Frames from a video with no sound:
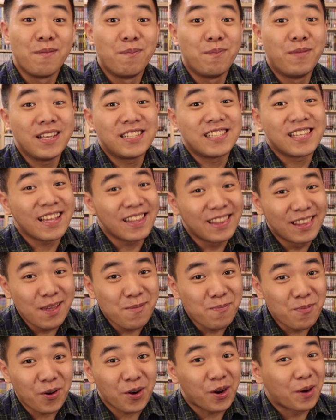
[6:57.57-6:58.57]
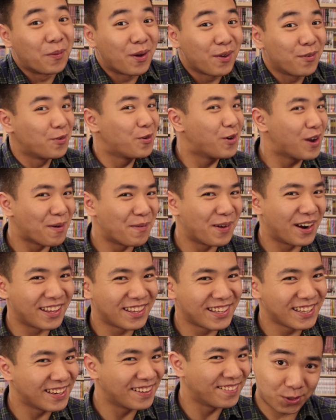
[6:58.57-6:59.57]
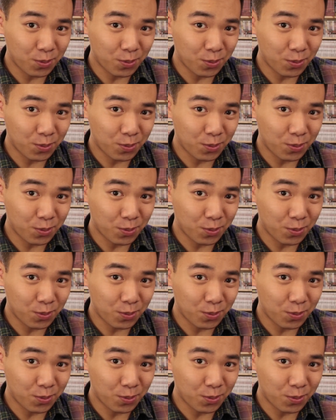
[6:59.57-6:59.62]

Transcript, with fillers: mais ça dépend comment évolue la maladie.